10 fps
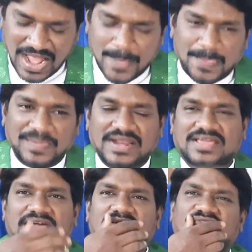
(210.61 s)

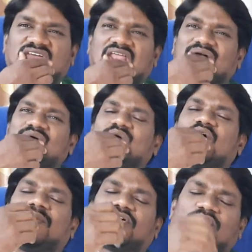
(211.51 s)
అందరికీ చెరకు కో
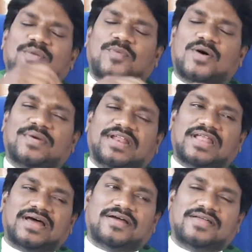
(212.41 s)

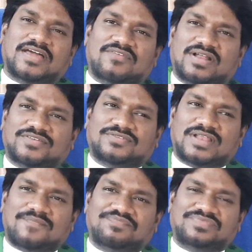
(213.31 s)
కొనిపోబడిన
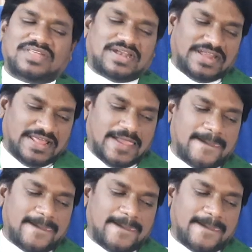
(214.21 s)
యవనస్తులందరినీ